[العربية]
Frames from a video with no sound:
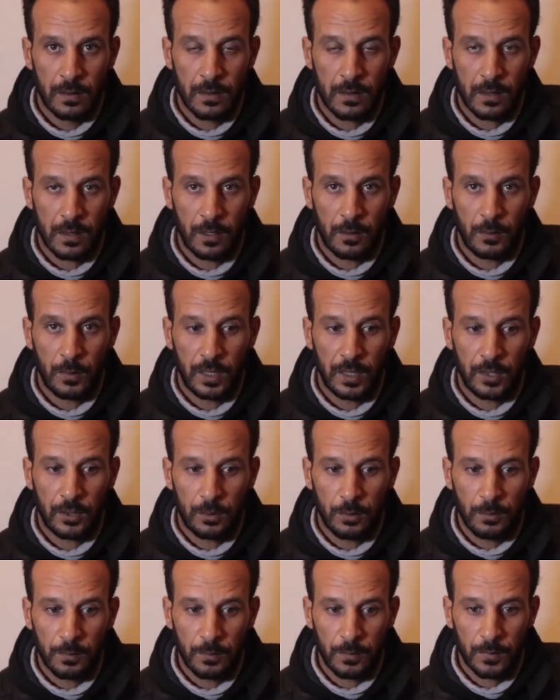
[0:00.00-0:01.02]
السلام
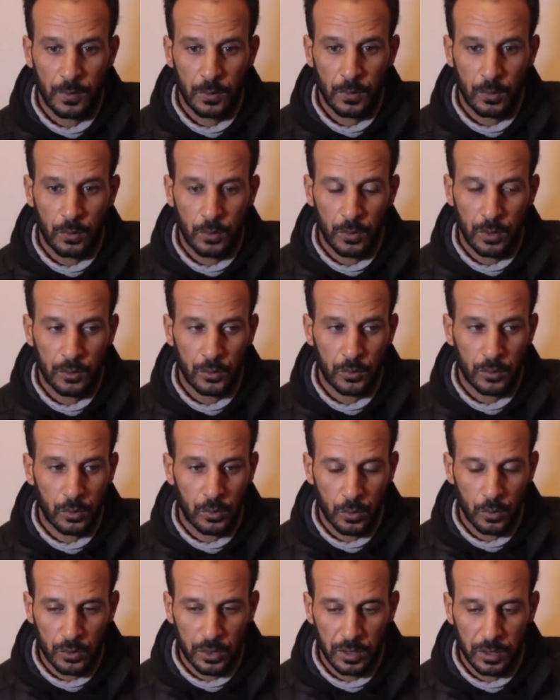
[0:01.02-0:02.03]
عليكم خويا
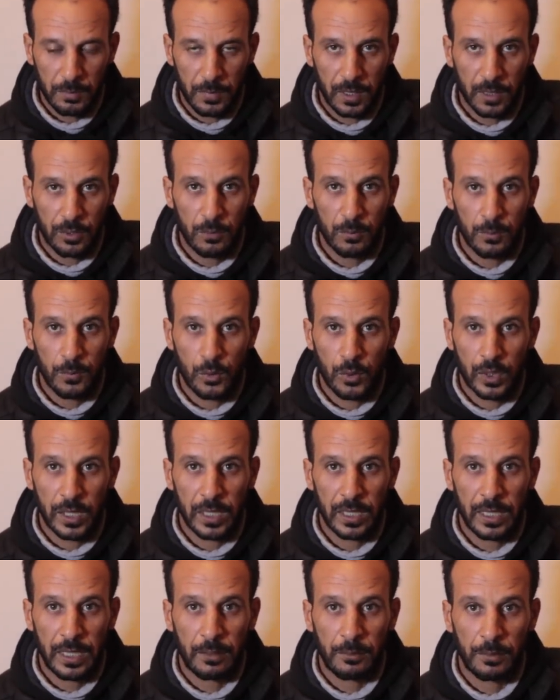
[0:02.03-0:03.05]
خوتي معكم بوكي
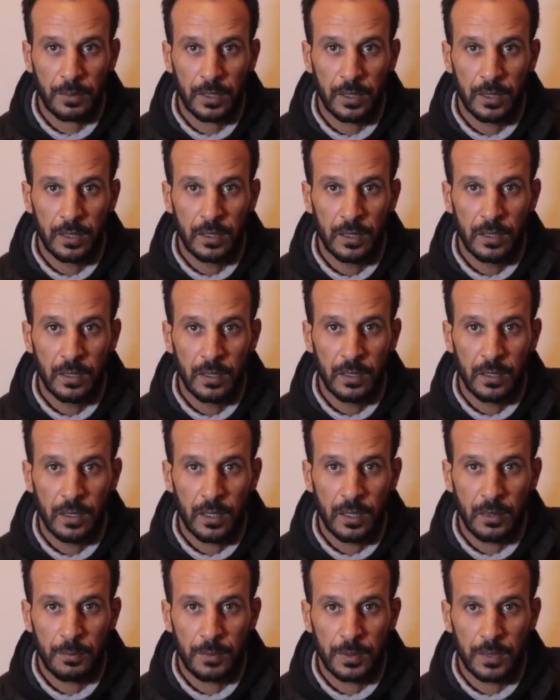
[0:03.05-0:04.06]
العربي
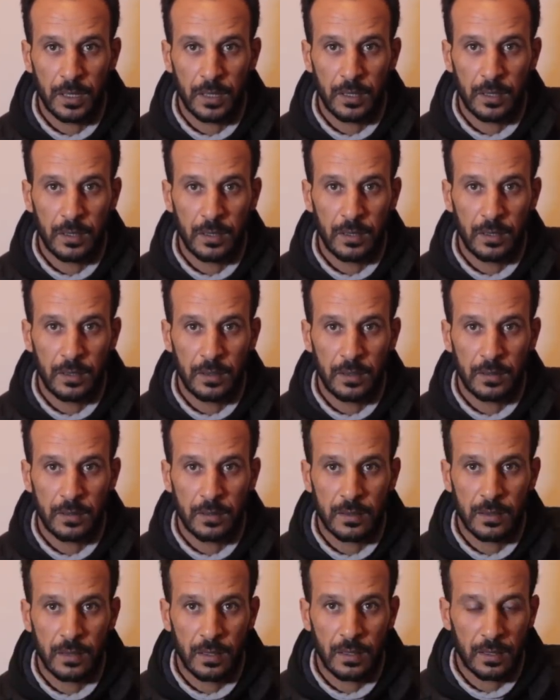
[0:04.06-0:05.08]
الاب ديال
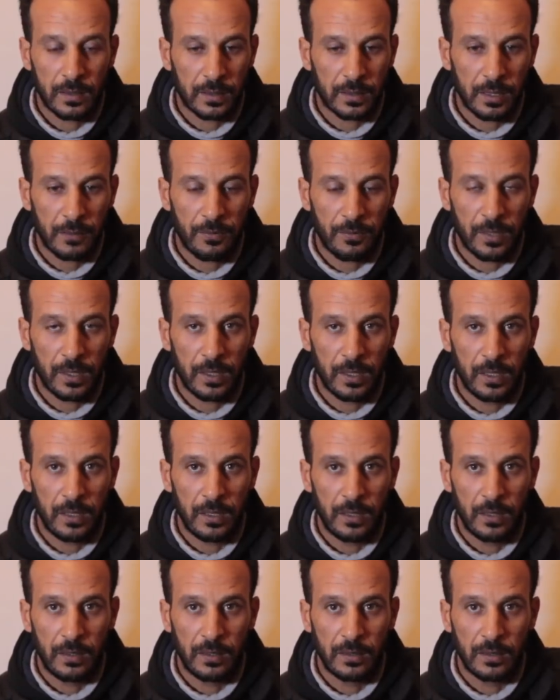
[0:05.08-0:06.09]
الطفل
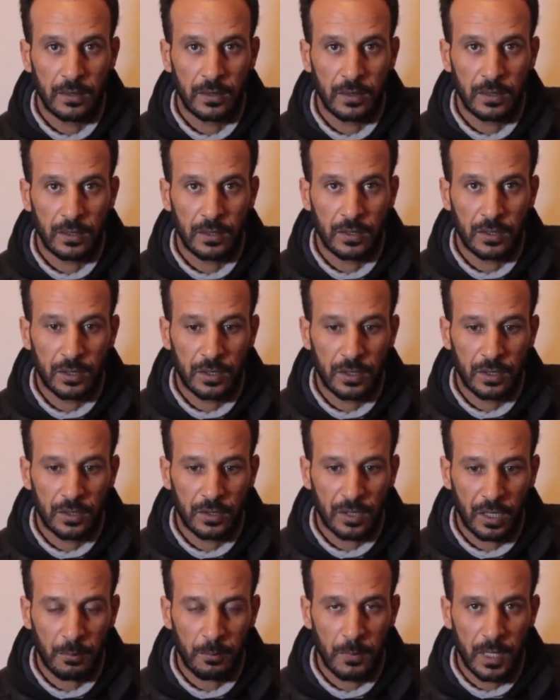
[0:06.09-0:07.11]
اللي
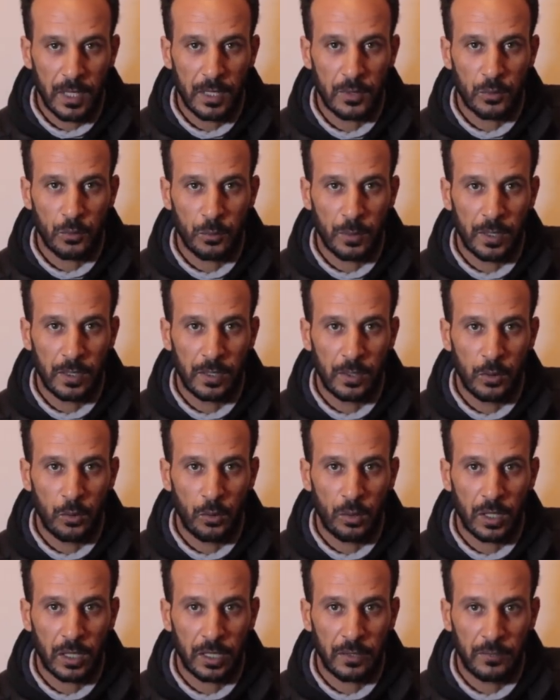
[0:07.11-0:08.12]
شرملاتو بهاد
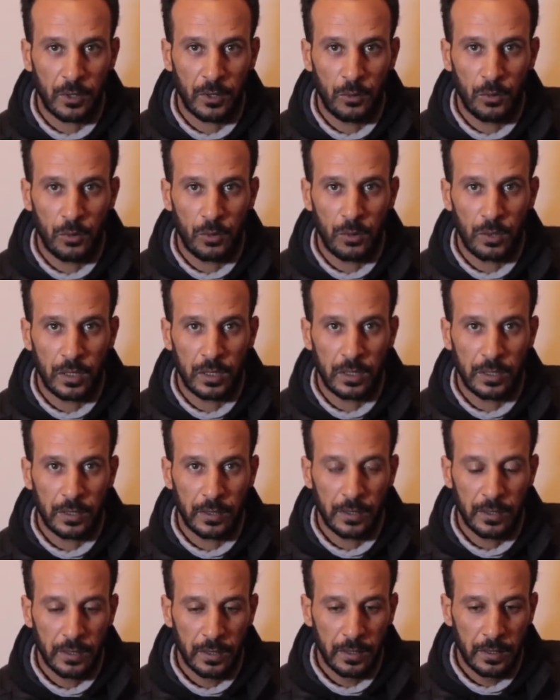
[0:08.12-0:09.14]
اللغه كيف كيقولوا
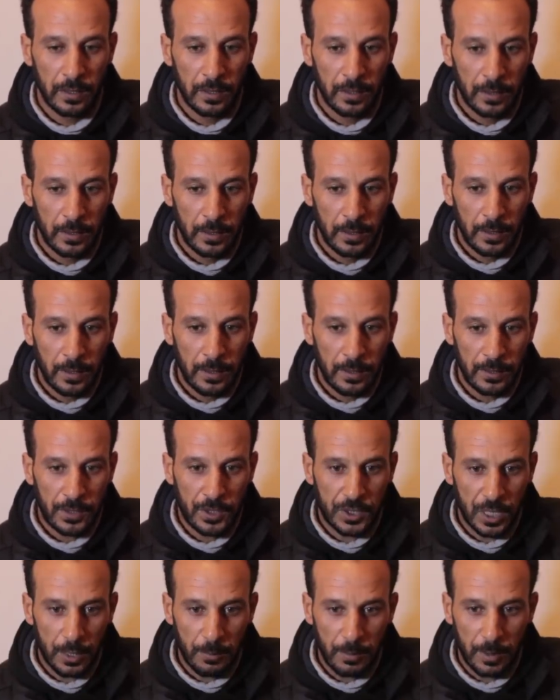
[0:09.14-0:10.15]

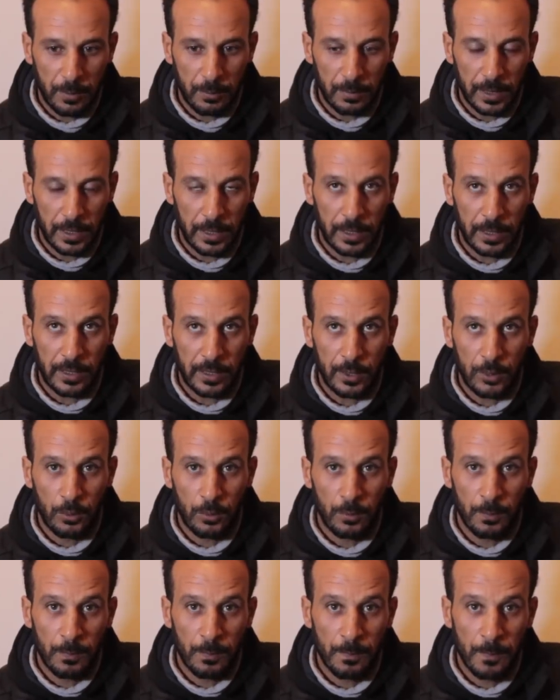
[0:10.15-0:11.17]
الشباب ديال هاد
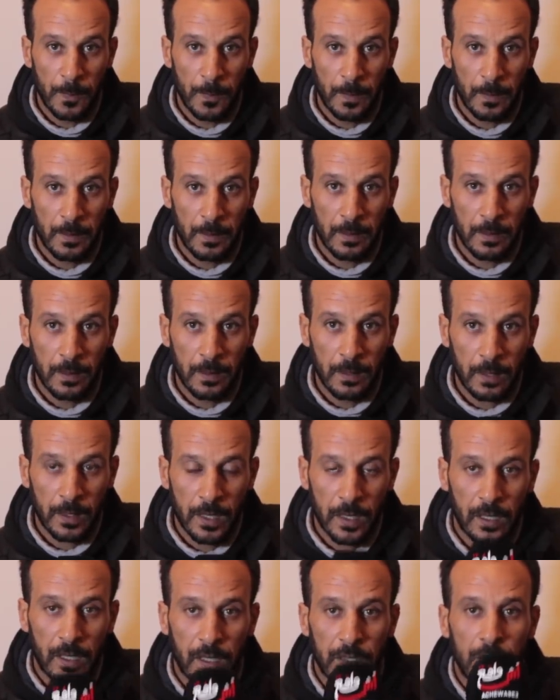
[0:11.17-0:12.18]
اليوم
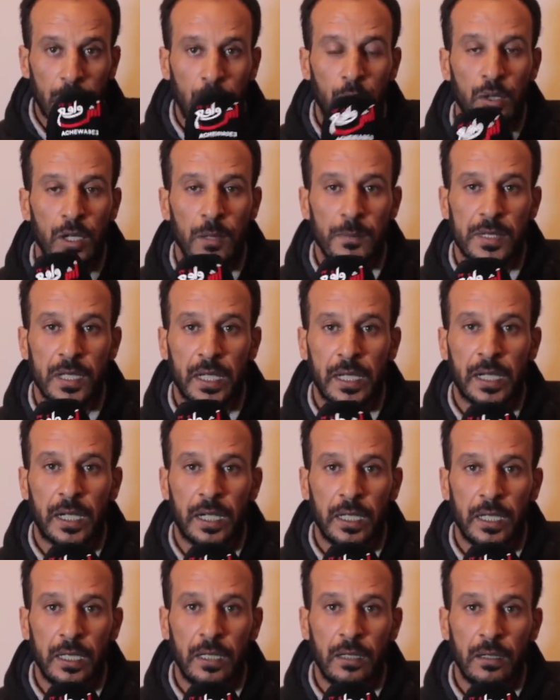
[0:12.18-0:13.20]
كان غادي اخويا مسخر
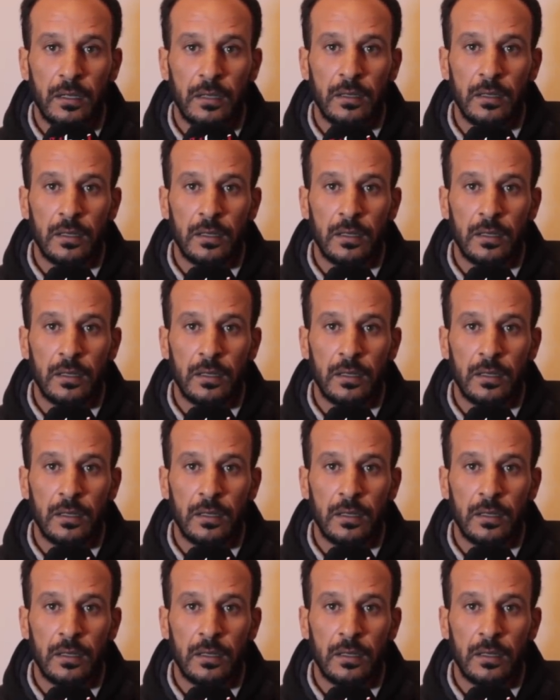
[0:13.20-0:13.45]
ليا